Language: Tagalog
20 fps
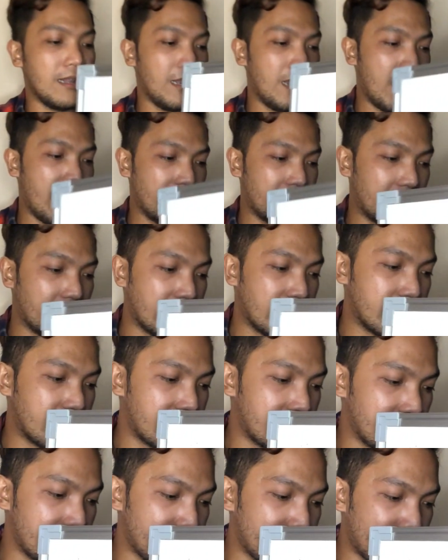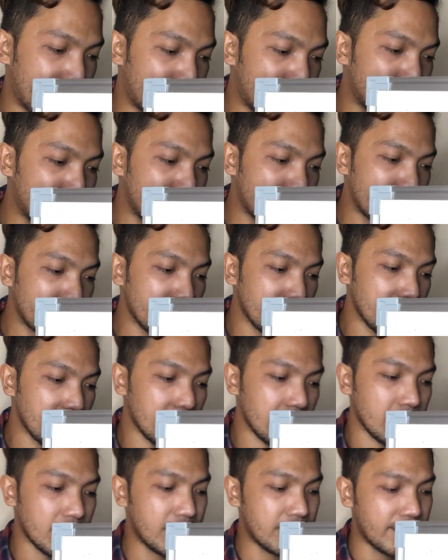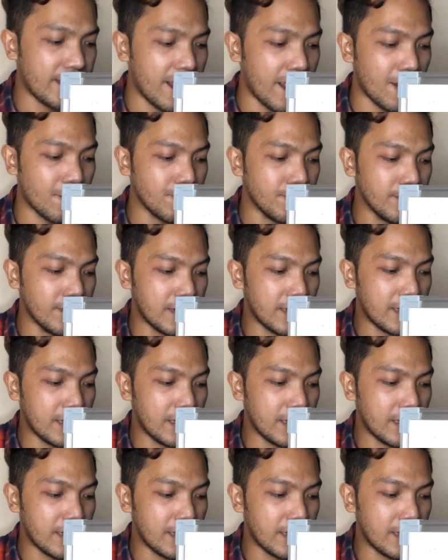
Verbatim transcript: letters. Now,